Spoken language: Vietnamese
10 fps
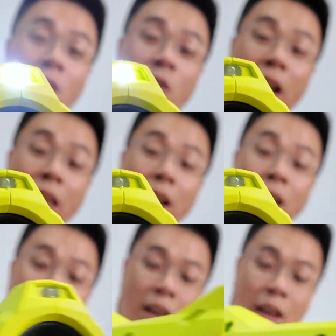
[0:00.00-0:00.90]
ok chưa
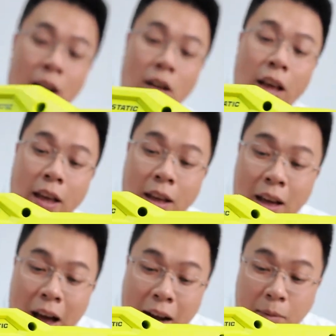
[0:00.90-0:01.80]
đó thì
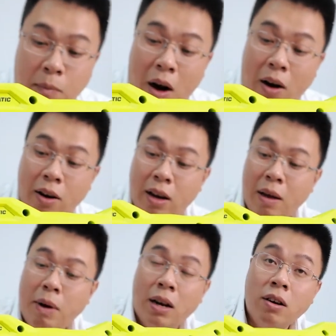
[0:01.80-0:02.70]
anh em bỏ
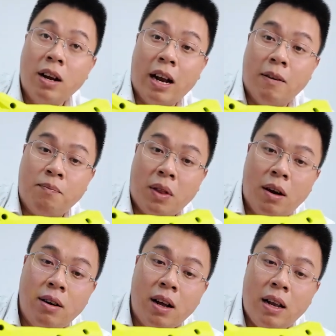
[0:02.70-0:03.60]
cái bình nước này nè
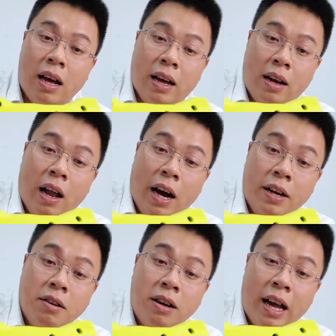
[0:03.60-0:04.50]
nó rất là lợi
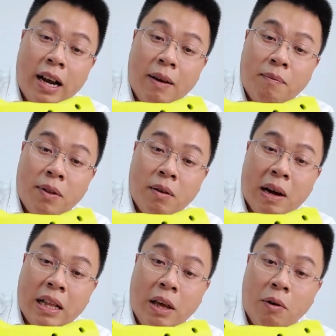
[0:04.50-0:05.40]
nước ha anh em
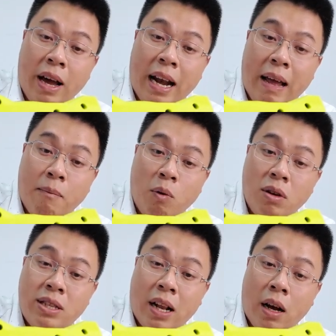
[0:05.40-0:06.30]
mà nhiều khi anh em
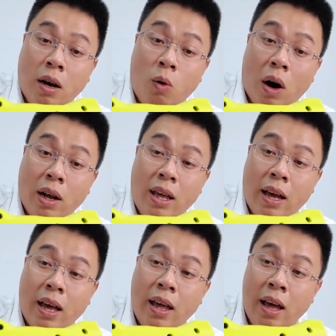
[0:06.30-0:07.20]
muốn xịt khử khuẩn
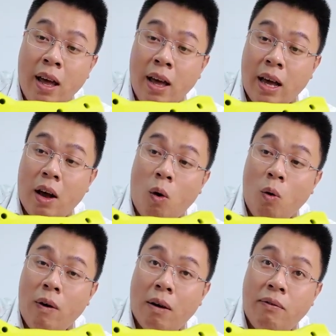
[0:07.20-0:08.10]
gì cái cái
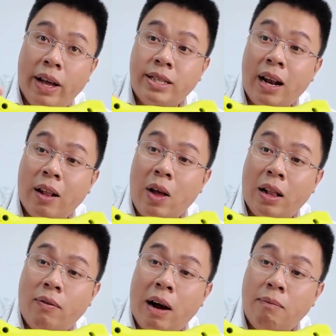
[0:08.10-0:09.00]
khu vực vệ sinh an
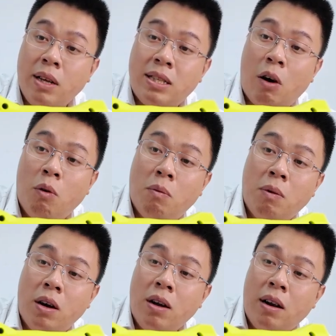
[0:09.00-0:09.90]
toàn thực phẩm thì sau hồi
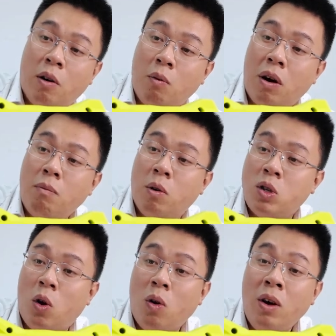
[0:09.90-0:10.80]
bữa là cũng có một
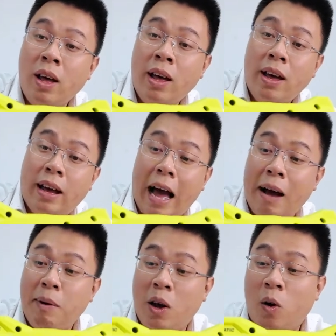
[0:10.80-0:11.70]
số
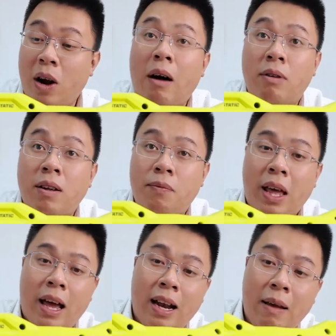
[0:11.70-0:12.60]
ca bị ngộ độc đó
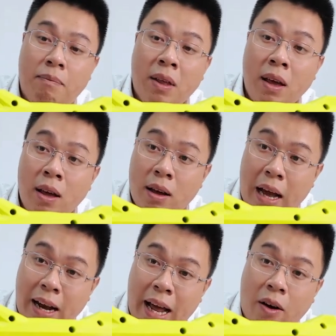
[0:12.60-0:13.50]
thì anh em
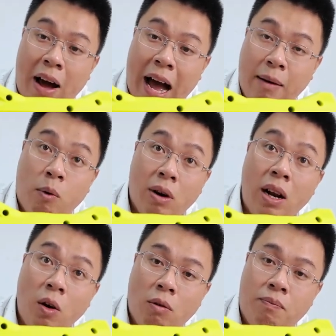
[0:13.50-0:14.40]
cái này có hai mục
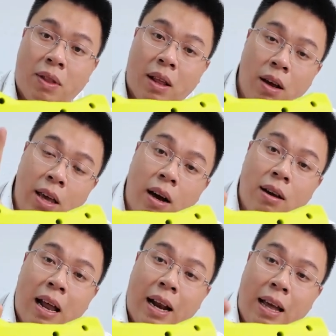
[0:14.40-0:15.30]
đích luôn thứ nhất là